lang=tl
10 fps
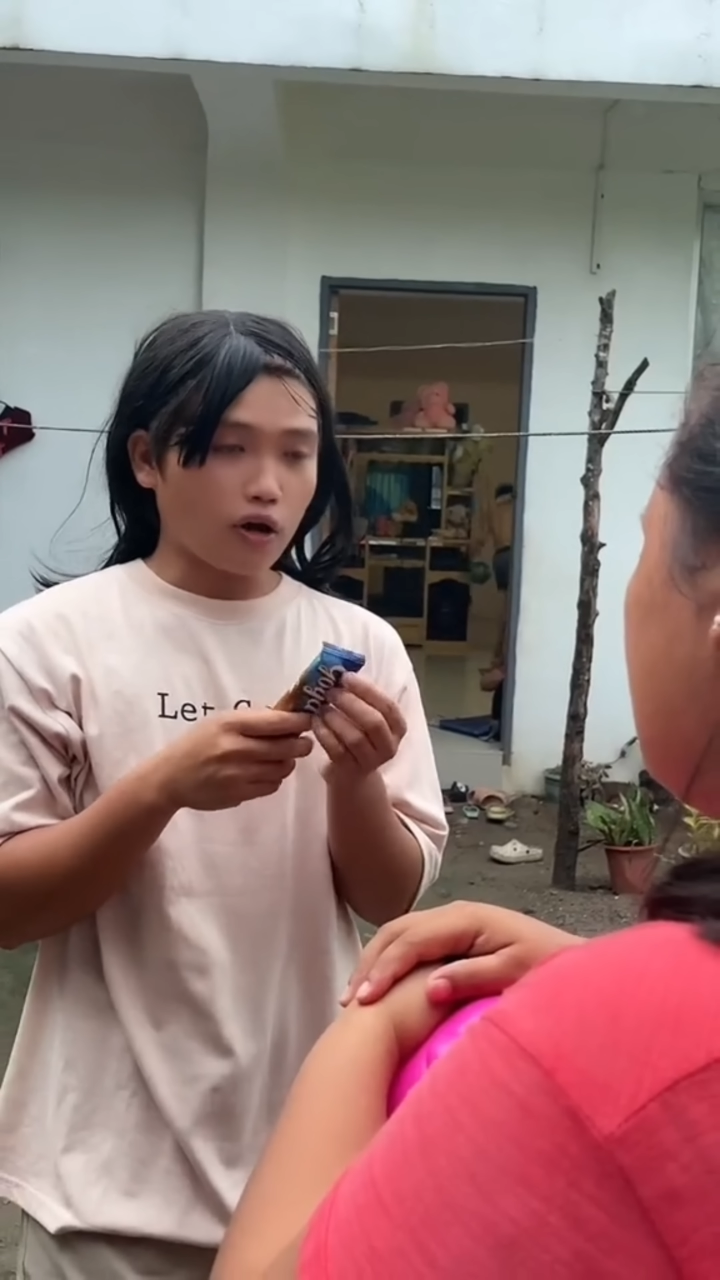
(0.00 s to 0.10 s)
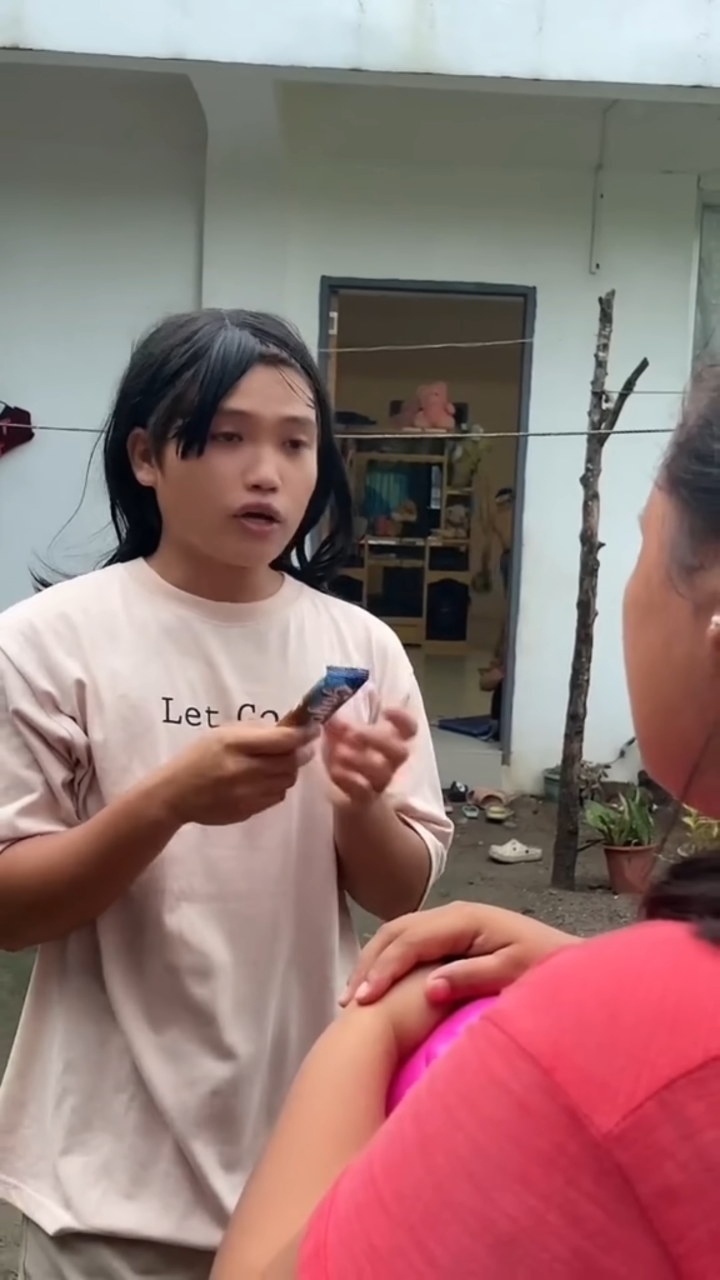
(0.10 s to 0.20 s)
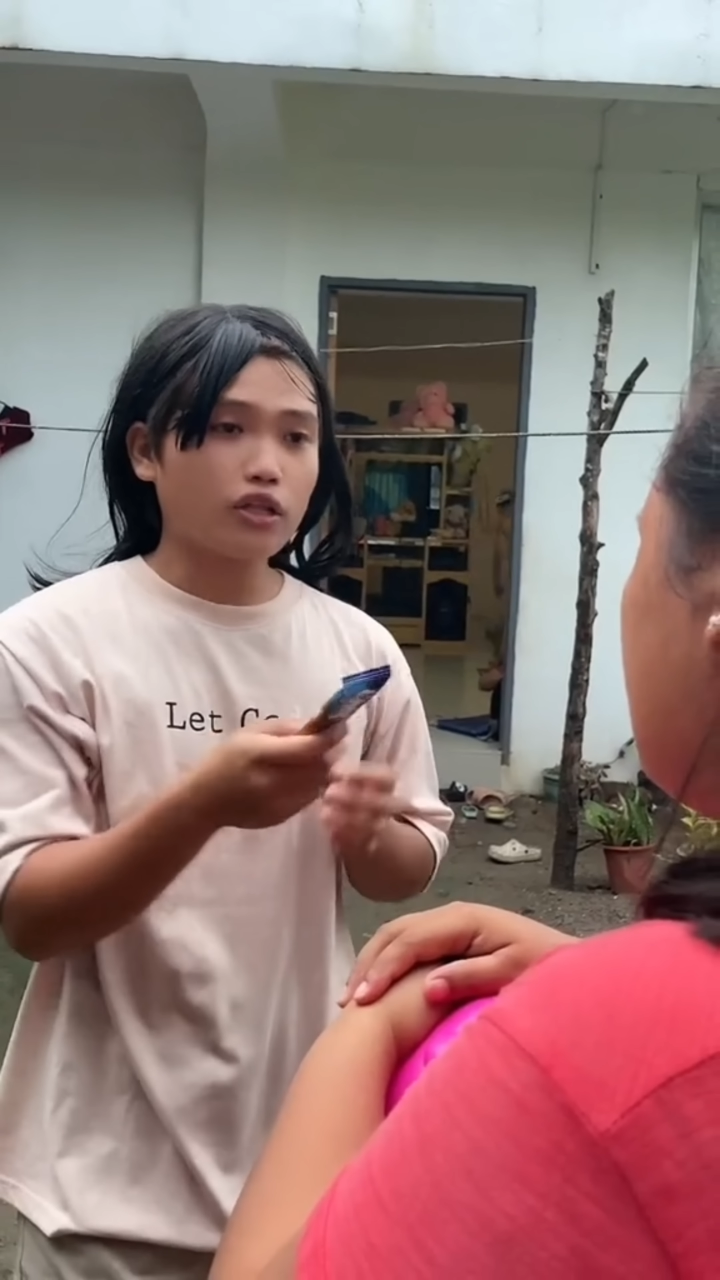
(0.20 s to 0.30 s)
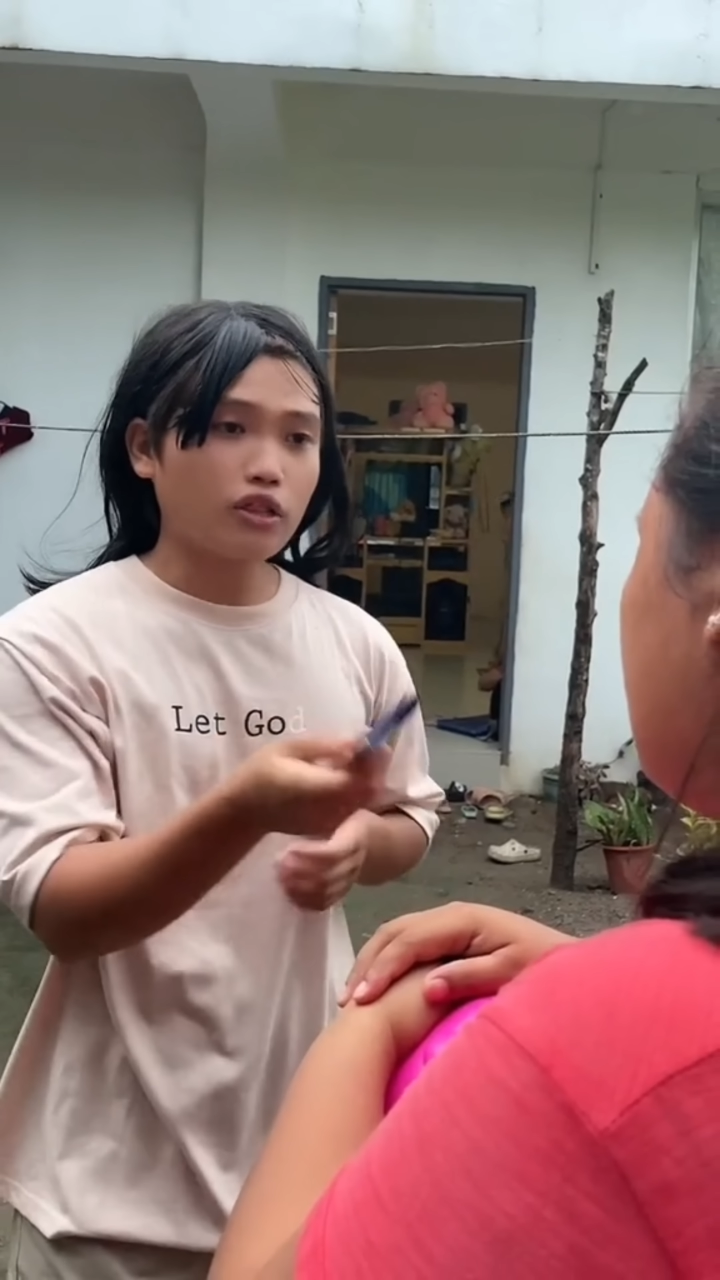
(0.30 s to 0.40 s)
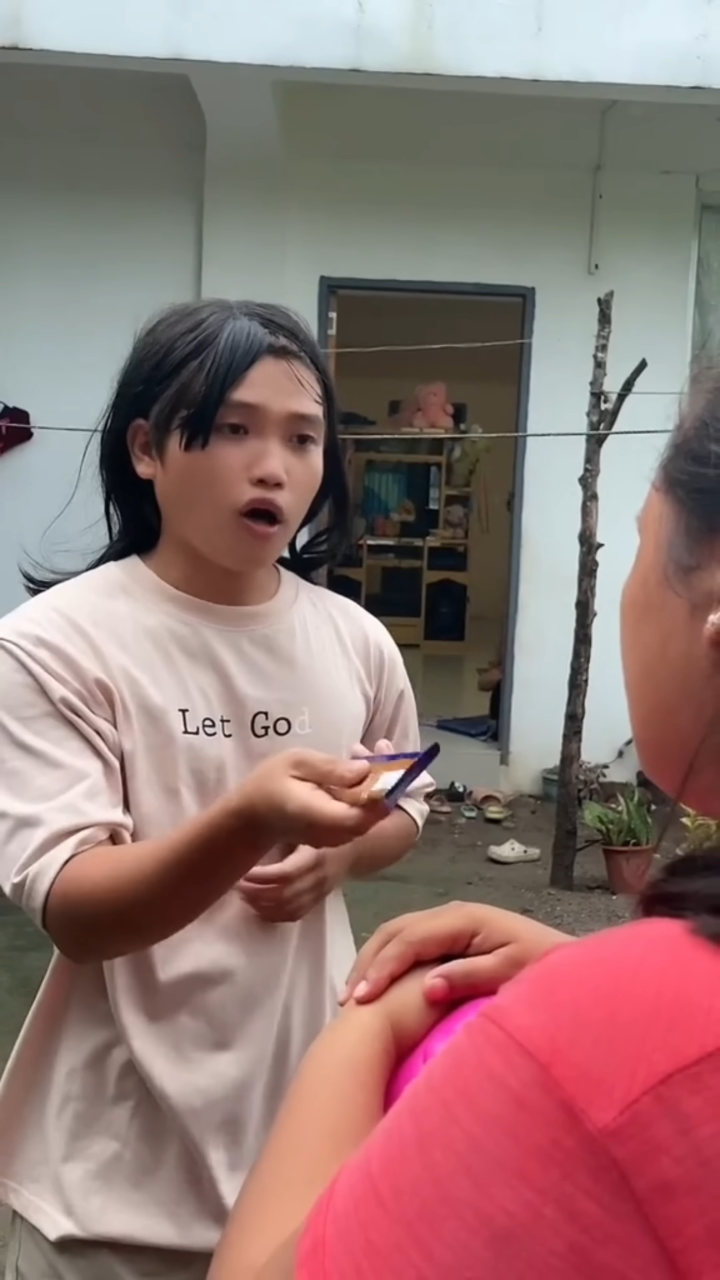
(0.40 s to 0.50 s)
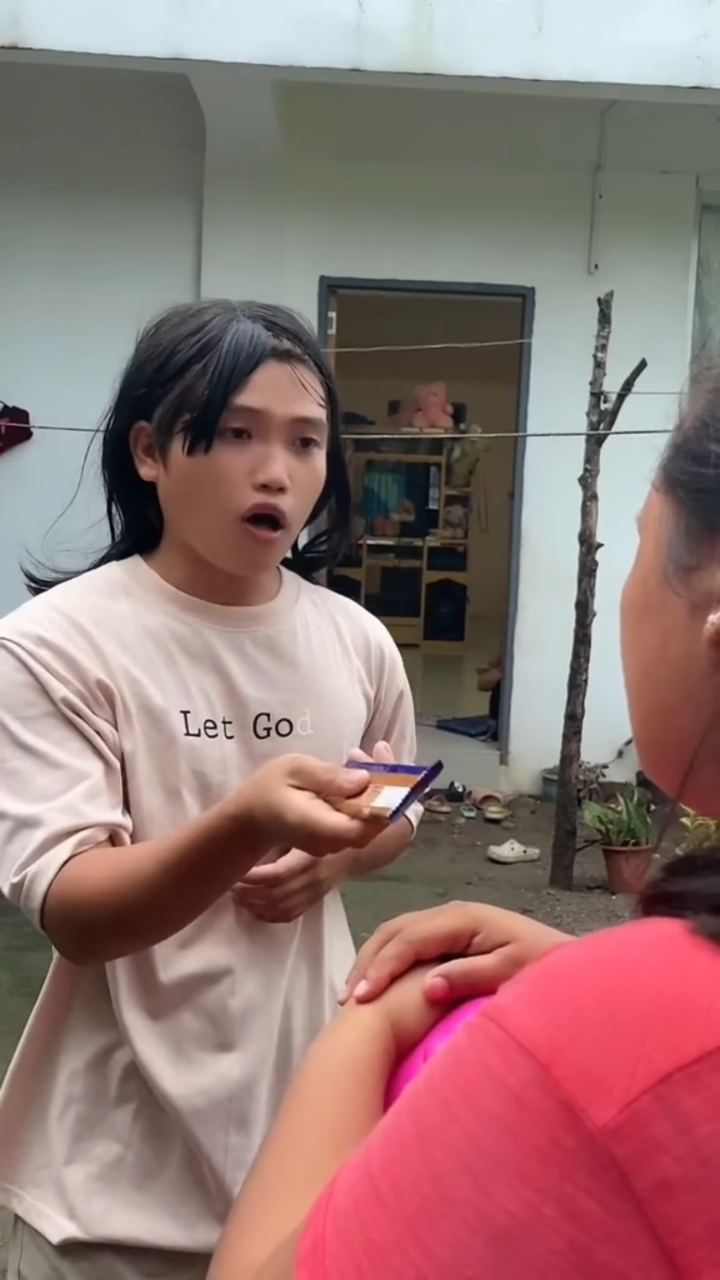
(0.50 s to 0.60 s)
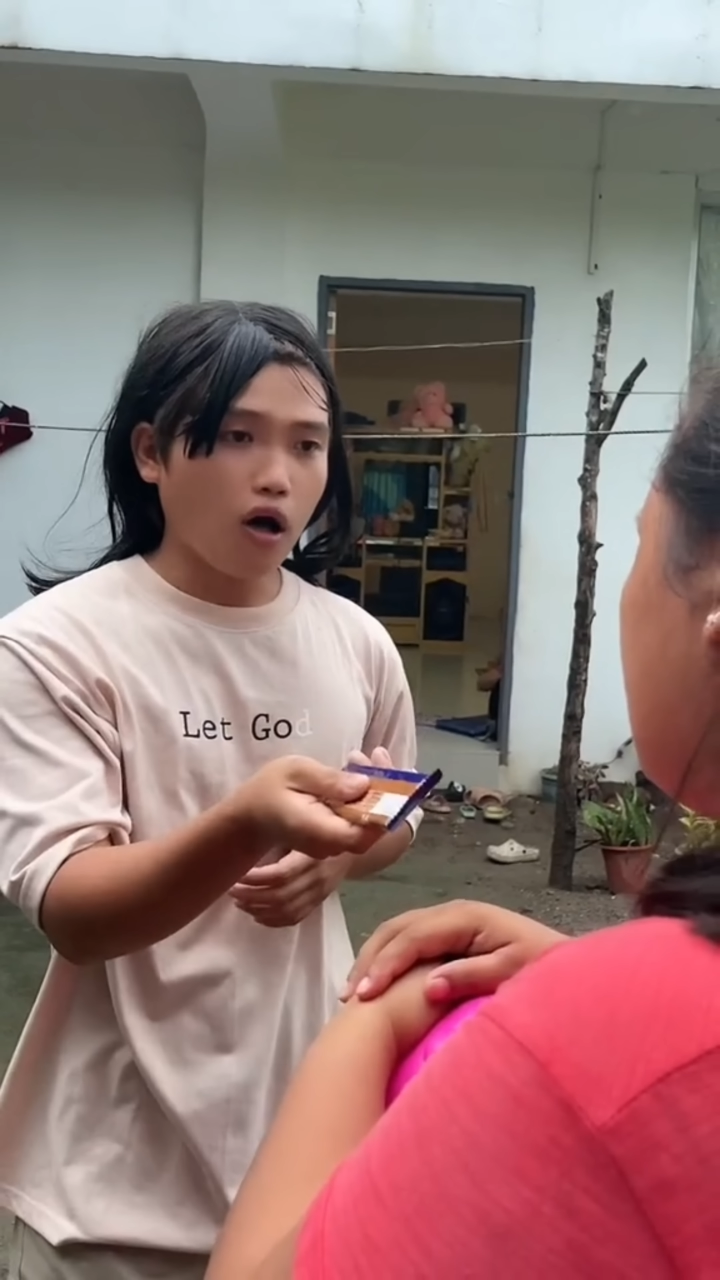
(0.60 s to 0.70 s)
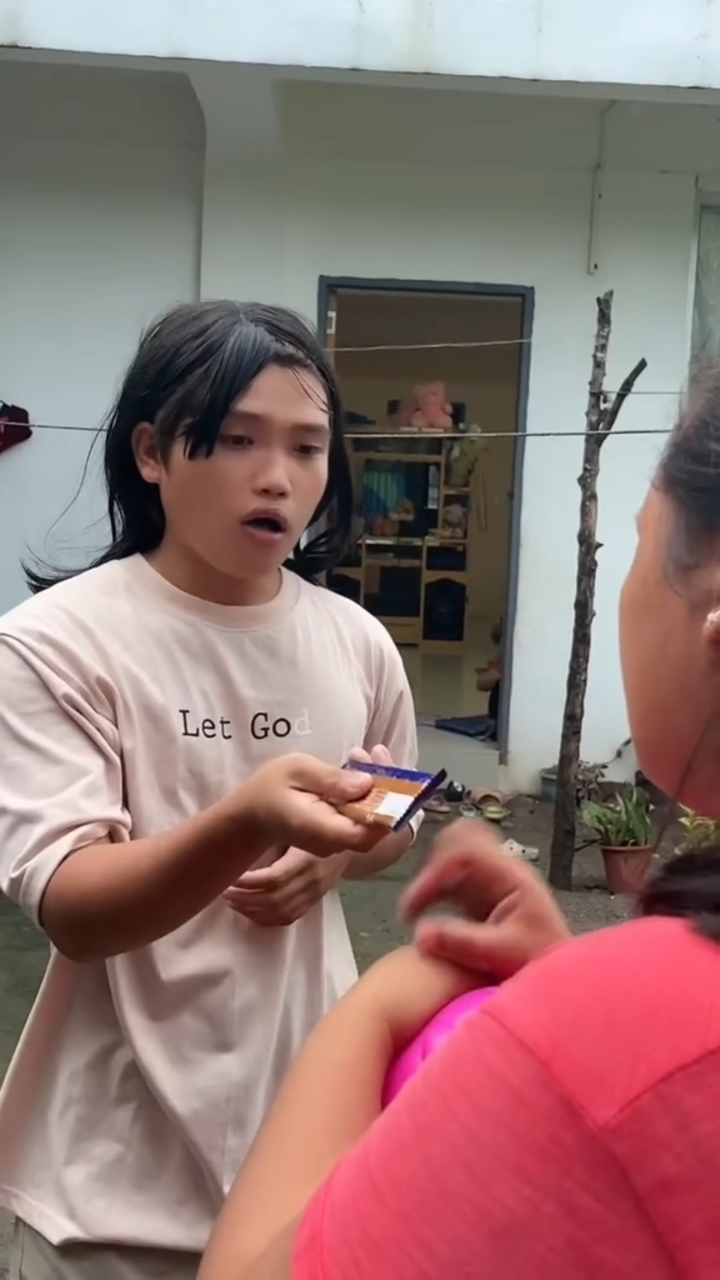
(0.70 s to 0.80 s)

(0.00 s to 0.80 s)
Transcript: Ito, oh.